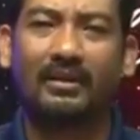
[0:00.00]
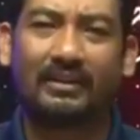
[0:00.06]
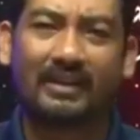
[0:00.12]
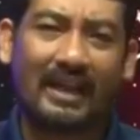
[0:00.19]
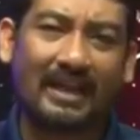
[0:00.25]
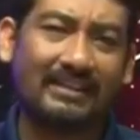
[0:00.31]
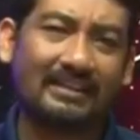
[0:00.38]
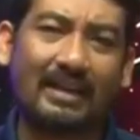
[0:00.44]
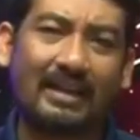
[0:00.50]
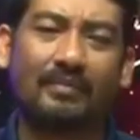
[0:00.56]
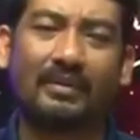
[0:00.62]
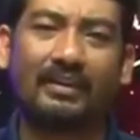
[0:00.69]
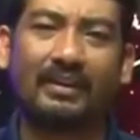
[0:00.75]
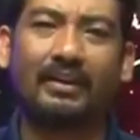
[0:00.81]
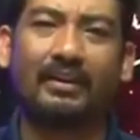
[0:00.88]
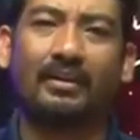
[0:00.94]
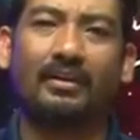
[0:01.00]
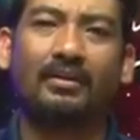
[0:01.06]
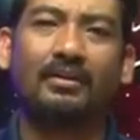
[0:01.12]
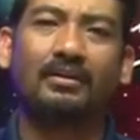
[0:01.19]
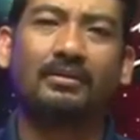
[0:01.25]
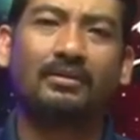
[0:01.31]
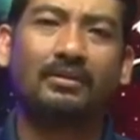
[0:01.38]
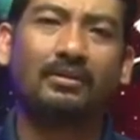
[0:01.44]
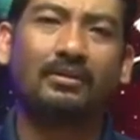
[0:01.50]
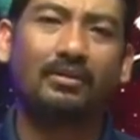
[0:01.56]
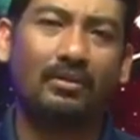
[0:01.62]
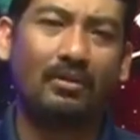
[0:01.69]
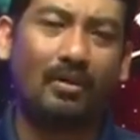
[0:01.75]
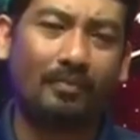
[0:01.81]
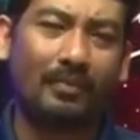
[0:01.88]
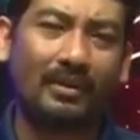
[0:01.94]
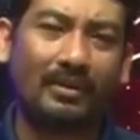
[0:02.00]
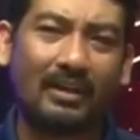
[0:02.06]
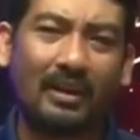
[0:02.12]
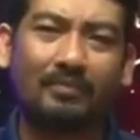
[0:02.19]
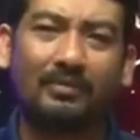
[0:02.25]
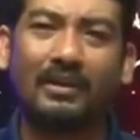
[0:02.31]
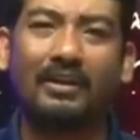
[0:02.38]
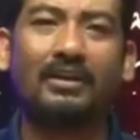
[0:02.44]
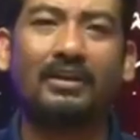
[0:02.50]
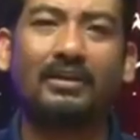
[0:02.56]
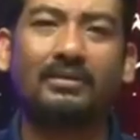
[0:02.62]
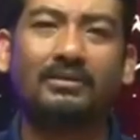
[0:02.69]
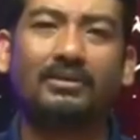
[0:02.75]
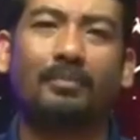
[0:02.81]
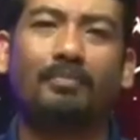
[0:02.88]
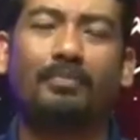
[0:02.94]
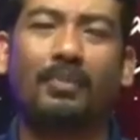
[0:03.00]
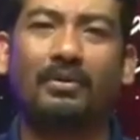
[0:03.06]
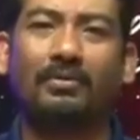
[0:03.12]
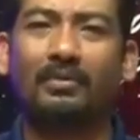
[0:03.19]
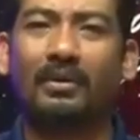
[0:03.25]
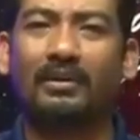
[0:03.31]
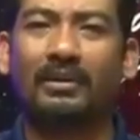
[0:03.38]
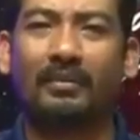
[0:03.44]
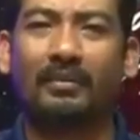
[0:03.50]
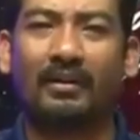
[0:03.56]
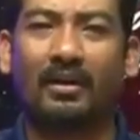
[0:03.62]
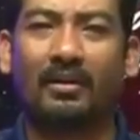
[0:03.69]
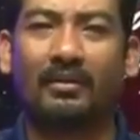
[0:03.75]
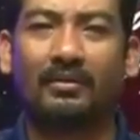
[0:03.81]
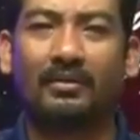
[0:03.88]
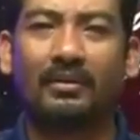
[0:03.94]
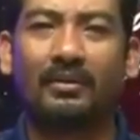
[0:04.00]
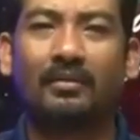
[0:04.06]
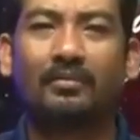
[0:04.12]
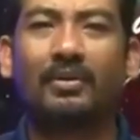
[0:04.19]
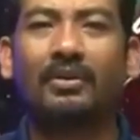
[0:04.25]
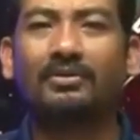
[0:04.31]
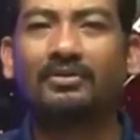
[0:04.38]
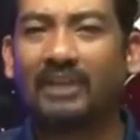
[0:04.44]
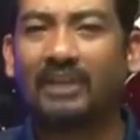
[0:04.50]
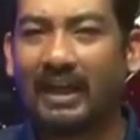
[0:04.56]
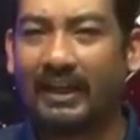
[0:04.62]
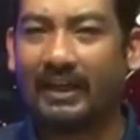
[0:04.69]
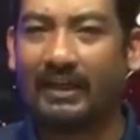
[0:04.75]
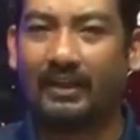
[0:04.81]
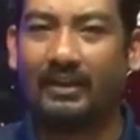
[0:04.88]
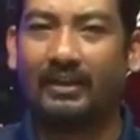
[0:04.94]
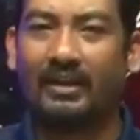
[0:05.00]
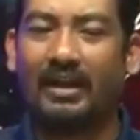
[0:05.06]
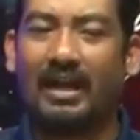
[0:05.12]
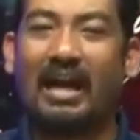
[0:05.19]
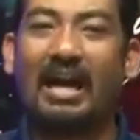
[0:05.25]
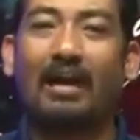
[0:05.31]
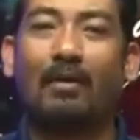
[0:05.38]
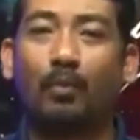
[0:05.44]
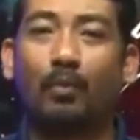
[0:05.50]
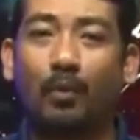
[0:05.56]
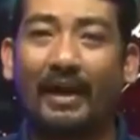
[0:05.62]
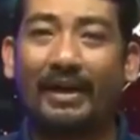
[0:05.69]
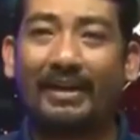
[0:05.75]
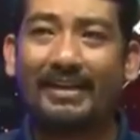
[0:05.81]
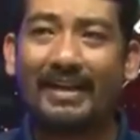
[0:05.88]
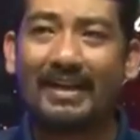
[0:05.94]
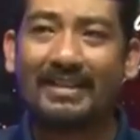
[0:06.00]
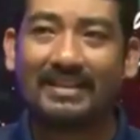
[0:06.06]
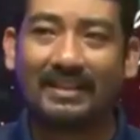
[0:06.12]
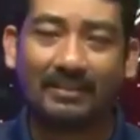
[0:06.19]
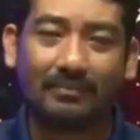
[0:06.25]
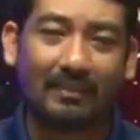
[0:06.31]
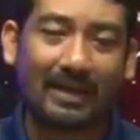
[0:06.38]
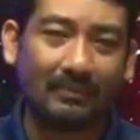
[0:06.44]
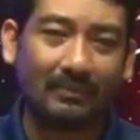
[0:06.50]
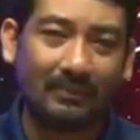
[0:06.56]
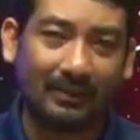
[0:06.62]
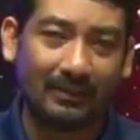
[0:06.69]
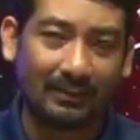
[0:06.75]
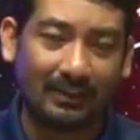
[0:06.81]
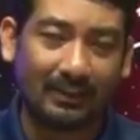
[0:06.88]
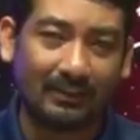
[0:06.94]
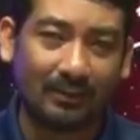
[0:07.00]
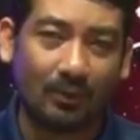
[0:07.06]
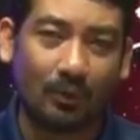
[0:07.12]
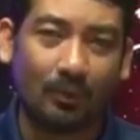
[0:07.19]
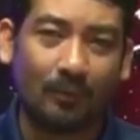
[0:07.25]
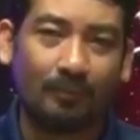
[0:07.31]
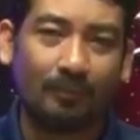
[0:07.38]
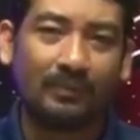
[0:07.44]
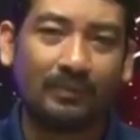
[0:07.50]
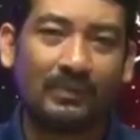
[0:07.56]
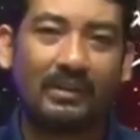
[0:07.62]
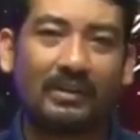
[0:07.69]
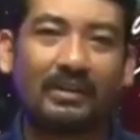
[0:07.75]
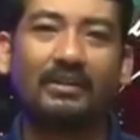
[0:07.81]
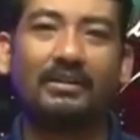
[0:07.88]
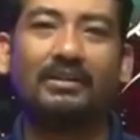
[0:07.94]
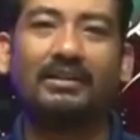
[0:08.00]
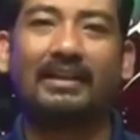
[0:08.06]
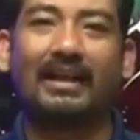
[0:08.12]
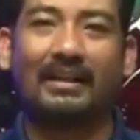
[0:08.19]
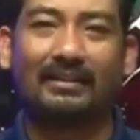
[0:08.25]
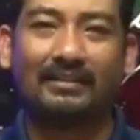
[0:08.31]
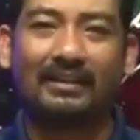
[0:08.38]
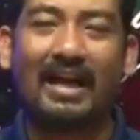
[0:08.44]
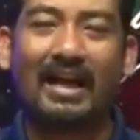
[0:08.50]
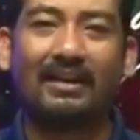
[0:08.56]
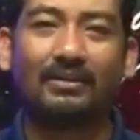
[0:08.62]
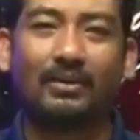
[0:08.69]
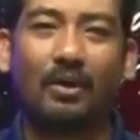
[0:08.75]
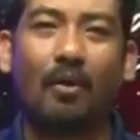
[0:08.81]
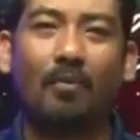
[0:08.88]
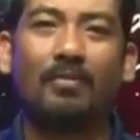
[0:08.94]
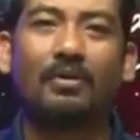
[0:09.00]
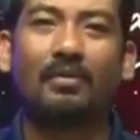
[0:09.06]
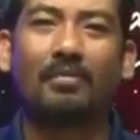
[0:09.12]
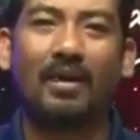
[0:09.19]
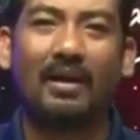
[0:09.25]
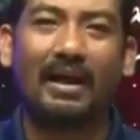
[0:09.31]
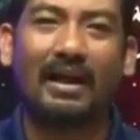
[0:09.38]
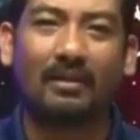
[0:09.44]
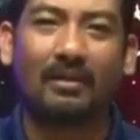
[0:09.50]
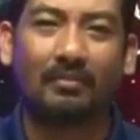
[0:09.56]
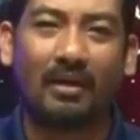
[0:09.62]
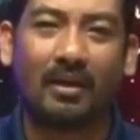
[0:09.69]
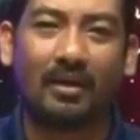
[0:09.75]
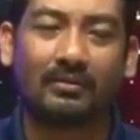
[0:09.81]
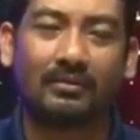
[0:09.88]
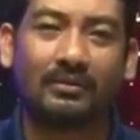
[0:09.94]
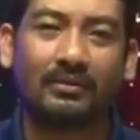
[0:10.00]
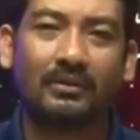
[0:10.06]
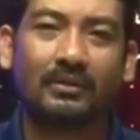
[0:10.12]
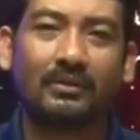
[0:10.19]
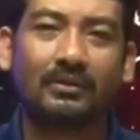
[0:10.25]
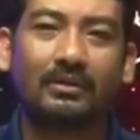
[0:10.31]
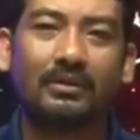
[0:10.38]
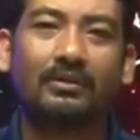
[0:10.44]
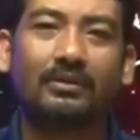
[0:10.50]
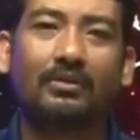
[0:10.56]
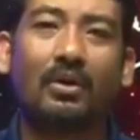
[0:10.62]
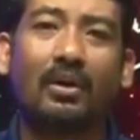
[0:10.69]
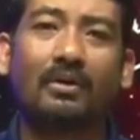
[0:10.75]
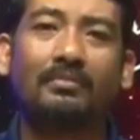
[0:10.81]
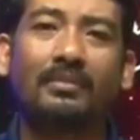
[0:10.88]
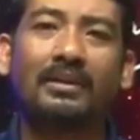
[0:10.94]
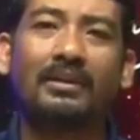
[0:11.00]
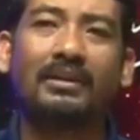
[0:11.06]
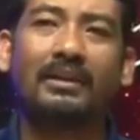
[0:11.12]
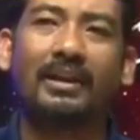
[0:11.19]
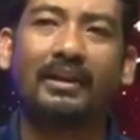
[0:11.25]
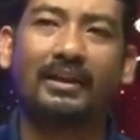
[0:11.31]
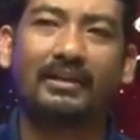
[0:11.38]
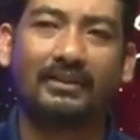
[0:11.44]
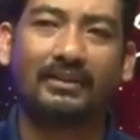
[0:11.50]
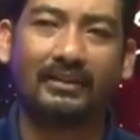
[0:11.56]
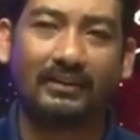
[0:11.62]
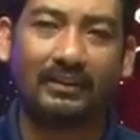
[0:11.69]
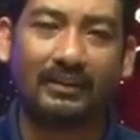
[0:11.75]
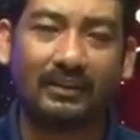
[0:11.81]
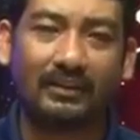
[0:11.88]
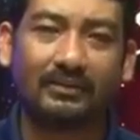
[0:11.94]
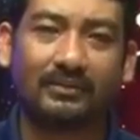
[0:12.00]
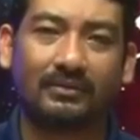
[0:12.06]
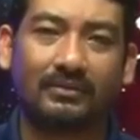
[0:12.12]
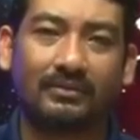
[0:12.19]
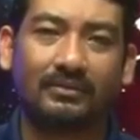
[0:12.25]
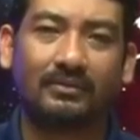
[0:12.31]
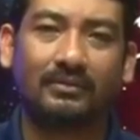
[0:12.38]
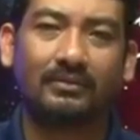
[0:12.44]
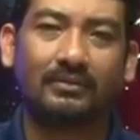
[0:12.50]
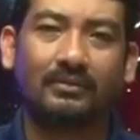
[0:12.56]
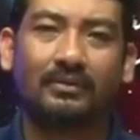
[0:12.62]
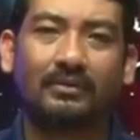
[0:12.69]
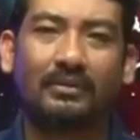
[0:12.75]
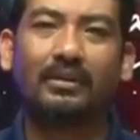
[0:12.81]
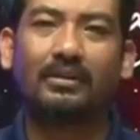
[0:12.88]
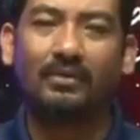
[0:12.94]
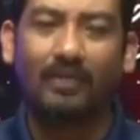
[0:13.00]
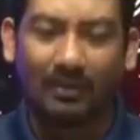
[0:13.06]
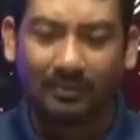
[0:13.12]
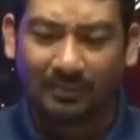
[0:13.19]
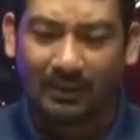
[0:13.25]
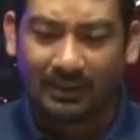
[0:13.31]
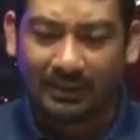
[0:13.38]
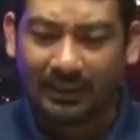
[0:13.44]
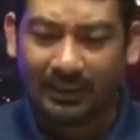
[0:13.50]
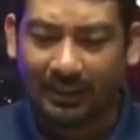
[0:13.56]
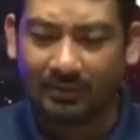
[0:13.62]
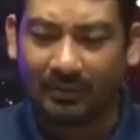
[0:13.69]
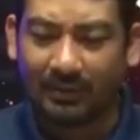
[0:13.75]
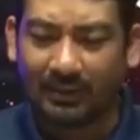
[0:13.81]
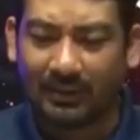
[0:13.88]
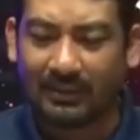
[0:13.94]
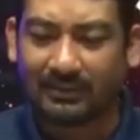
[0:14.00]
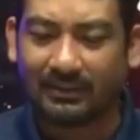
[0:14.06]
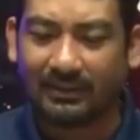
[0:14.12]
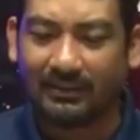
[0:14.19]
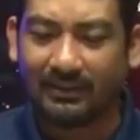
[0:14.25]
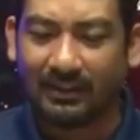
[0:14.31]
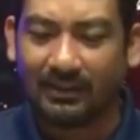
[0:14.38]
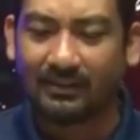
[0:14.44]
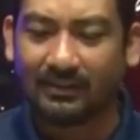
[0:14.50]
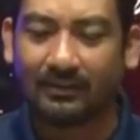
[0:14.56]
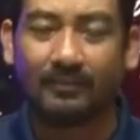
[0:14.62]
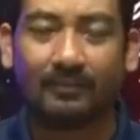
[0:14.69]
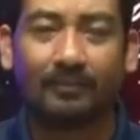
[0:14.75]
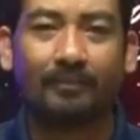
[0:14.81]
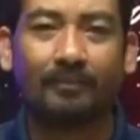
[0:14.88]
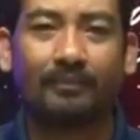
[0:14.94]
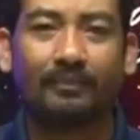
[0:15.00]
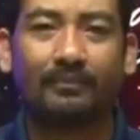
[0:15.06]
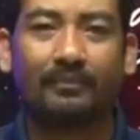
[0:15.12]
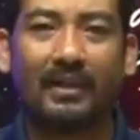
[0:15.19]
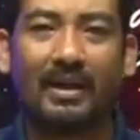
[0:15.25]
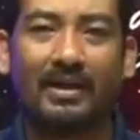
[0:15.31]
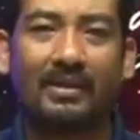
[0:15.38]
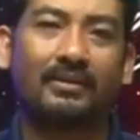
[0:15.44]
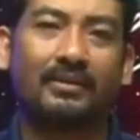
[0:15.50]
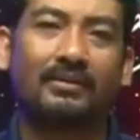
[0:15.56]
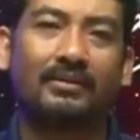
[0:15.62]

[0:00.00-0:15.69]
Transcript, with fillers: cai sam mà tia cứ crop đần đọc ta lơ chụp pon mà này mà nọ pon tài à quay để riêng ban mưa khơi nu cứ cắt ta thôm rồi bỏ à là mong cứ cọt mưa nghe ở gì dương cứ cọt mưa nghe mà lơ ở gì dương ba